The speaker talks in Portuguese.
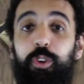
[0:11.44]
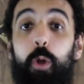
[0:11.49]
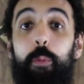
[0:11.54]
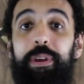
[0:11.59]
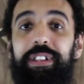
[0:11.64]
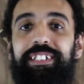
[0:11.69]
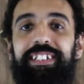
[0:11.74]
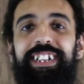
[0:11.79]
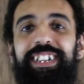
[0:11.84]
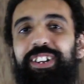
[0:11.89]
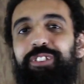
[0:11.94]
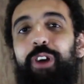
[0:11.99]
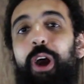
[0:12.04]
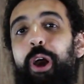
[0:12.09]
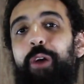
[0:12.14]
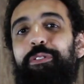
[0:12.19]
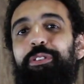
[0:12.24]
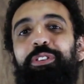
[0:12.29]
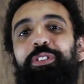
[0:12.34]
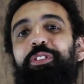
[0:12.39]
Começando
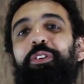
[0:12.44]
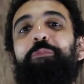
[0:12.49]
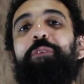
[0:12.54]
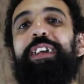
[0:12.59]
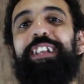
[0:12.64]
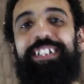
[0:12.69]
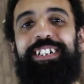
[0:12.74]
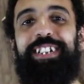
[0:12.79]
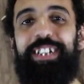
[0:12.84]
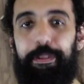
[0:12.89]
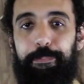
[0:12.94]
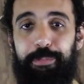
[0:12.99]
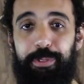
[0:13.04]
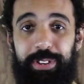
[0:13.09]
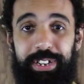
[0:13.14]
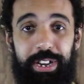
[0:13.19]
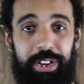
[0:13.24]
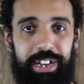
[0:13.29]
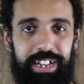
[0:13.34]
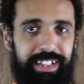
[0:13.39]
igual um youtuber team,
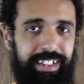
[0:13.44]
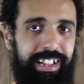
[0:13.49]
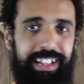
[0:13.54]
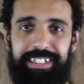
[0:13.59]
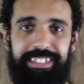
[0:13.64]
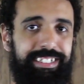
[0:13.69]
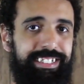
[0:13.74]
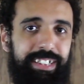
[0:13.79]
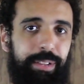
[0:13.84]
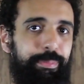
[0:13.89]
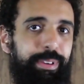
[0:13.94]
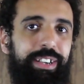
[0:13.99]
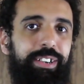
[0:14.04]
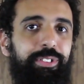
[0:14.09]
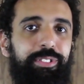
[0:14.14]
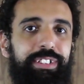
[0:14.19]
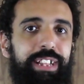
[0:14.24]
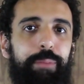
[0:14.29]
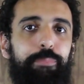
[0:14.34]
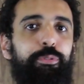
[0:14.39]
porque essa semana
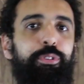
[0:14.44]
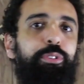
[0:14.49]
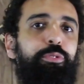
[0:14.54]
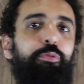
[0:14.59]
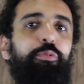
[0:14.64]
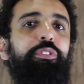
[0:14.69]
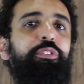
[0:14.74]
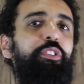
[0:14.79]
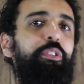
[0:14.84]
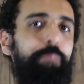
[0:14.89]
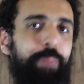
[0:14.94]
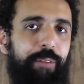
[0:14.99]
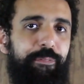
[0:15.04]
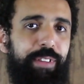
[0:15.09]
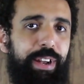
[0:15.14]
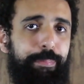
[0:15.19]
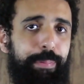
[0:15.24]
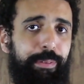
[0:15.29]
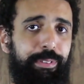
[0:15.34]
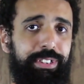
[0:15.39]
não tem muito conteúdo para
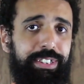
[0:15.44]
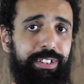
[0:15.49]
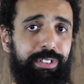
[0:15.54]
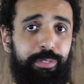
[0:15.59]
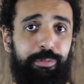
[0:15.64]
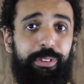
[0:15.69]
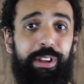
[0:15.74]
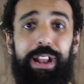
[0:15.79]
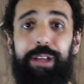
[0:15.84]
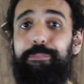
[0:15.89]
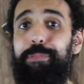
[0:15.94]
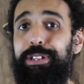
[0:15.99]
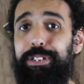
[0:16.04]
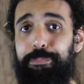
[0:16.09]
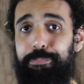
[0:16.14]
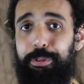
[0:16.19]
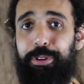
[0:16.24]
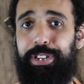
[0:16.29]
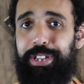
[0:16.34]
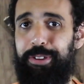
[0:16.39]
falar para vocês. Vamos falar mais
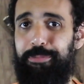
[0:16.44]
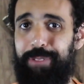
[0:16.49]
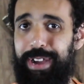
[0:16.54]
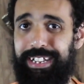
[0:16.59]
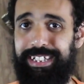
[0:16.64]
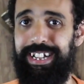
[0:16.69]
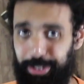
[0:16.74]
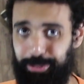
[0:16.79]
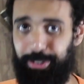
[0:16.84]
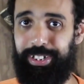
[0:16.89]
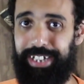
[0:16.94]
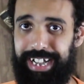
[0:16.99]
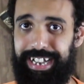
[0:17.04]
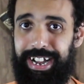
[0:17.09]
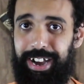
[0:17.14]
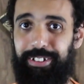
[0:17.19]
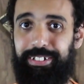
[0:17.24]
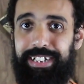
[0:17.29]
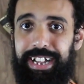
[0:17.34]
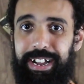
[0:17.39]
um pouquinho mais do
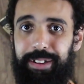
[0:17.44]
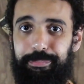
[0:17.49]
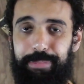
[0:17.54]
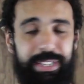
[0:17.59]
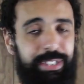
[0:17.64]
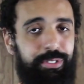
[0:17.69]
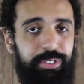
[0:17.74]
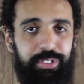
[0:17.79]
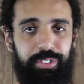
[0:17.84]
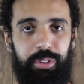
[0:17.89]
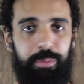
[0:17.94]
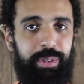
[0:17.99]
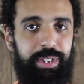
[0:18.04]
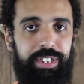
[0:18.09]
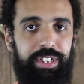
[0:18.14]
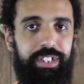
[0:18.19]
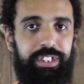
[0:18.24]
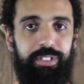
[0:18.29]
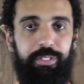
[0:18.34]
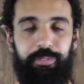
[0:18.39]
canal, tá? Mas o youtuber
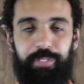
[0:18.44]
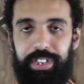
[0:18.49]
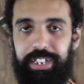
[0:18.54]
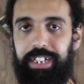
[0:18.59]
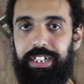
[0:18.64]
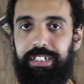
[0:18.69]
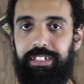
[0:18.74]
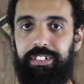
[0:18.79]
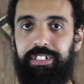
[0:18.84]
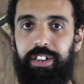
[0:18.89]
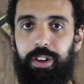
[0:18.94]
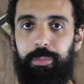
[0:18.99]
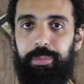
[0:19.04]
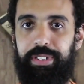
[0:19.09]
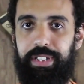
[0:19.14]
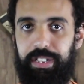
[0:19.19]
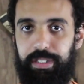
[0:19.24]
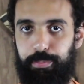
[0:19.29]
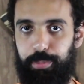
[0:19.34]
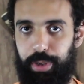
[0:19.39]
team não faria isso.
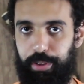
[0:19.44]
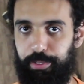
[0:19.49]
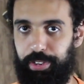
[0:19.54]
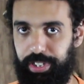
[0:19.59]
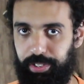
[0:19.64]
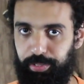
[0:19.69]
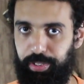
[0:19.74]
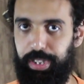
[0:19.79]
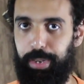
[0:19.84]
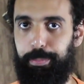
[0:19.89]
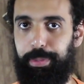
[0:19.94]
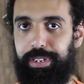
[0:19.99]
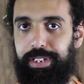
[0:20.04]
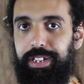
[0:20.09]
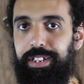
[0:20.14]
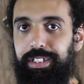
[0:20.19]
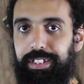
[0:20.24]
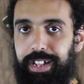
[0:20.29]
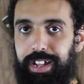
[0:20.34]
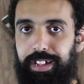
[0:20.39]
Geralmente eles põem a voz fina para
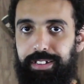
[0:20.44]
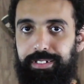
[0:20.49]
cantar.